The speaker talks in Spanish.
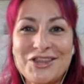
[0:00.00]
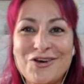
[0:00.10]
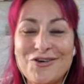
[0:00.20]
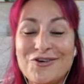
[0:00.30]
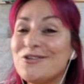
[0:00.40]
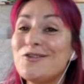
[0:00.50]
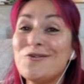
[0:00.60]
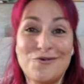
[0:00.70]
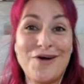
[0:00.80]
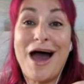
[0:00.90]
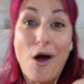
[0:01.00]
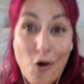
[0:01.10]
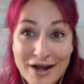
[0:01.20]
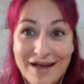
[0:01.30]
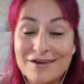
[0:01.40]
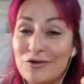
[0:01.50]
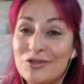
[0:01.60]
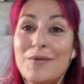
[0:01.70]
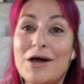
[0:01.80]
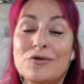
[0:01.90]
todo. Tú no, ahora no
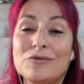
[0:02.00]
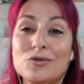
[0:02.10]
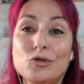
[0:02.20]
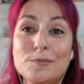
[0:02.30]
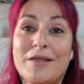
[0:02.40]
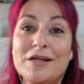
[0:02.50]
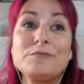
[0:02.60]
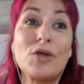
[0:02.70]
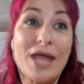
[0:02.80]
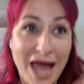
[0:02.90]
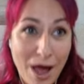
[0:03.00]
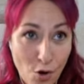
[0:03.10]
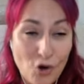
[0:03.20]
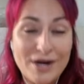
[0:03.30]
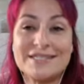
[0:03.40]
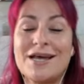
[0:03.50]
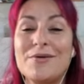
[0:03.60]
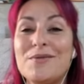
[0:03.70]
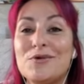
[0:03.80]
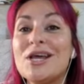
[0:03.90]
te hablas con tus padres porque ahora
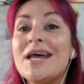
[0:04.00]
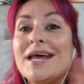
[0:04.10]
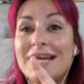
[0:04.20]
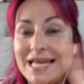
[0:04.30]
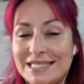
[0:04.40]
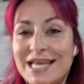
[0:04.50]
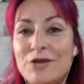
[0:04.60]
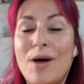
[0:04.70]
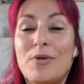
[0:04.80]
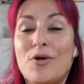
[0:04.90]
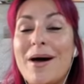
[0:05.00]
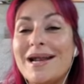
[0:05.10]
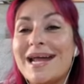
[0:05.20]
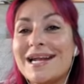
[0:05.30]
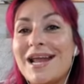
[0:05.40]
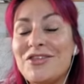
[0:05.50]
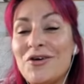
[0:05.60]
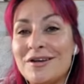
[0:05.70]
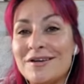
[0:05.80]
sabemos que es que no aprobaban la relación,